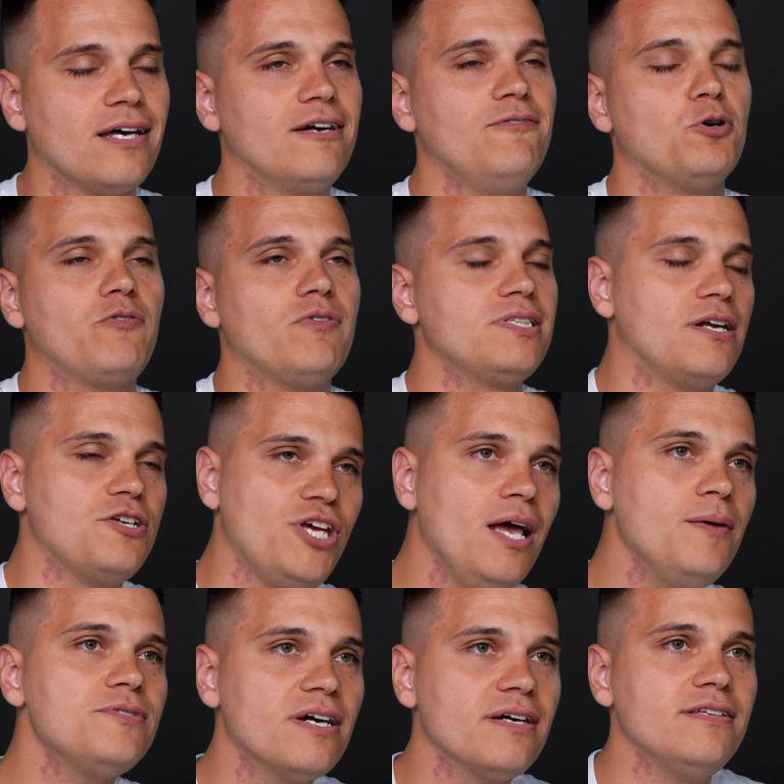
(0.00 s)
Так вот,
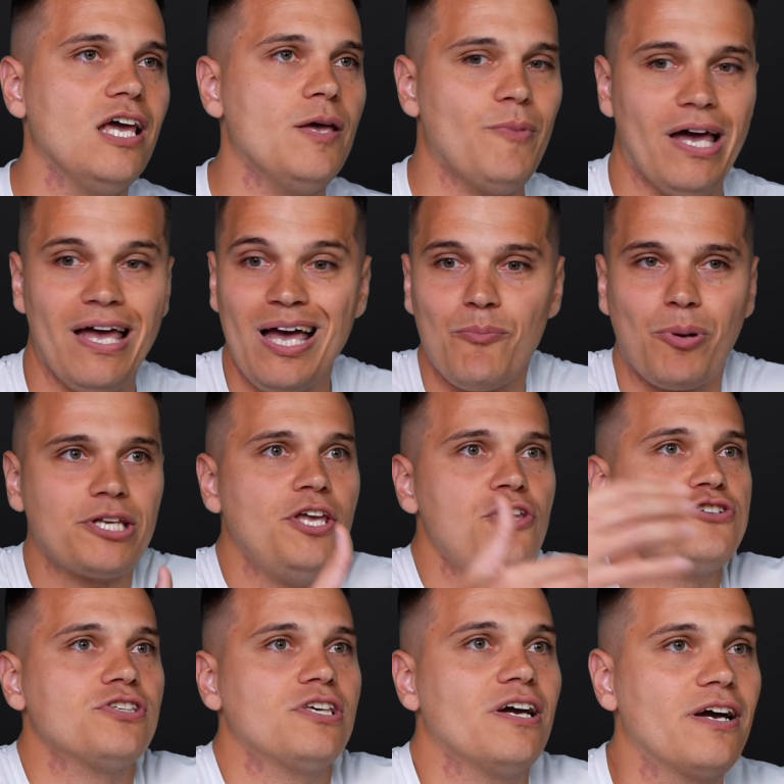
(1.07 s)
возвращаемся к теме.
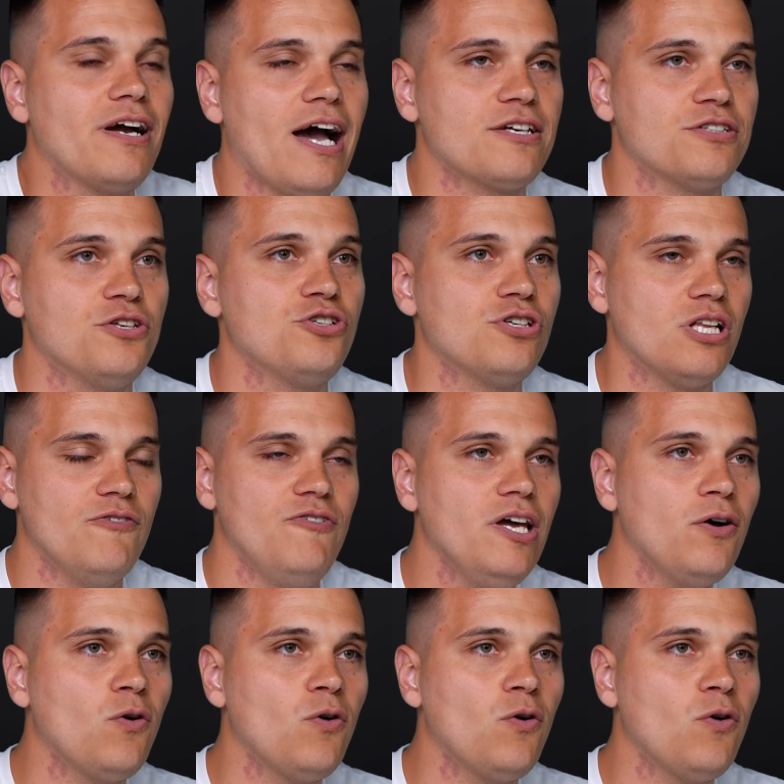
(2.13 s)
Практически каждый человек